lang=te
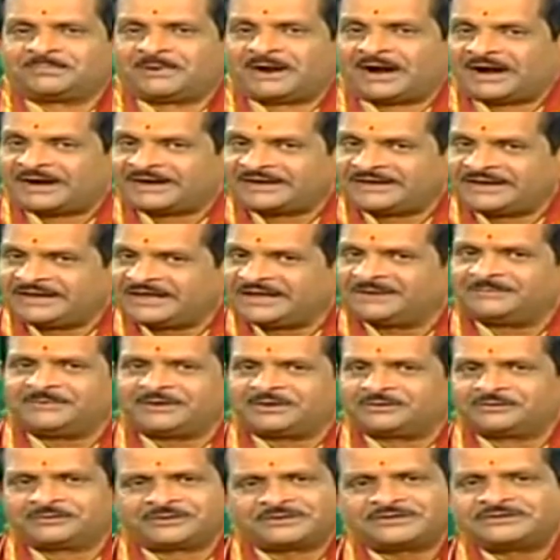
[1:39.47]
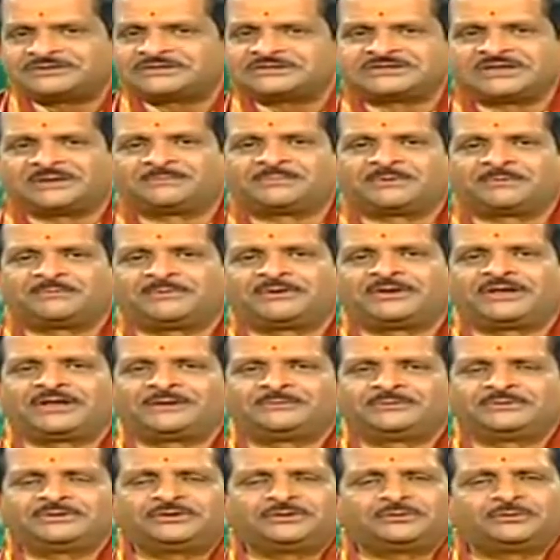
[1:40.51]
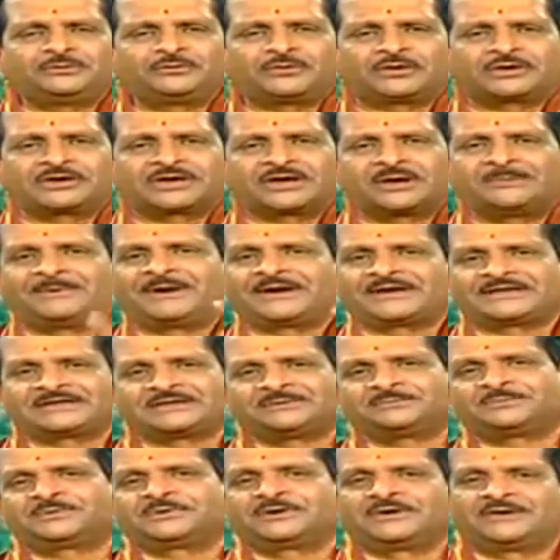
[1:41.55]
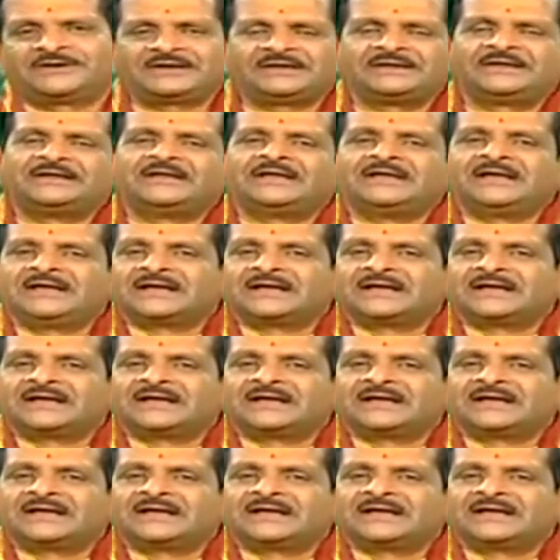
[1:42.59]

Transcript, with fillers: పాడ్యమి గురించి చెప్పబోయే ముందు ఇంకొక మాట చెప్పుకోవాలి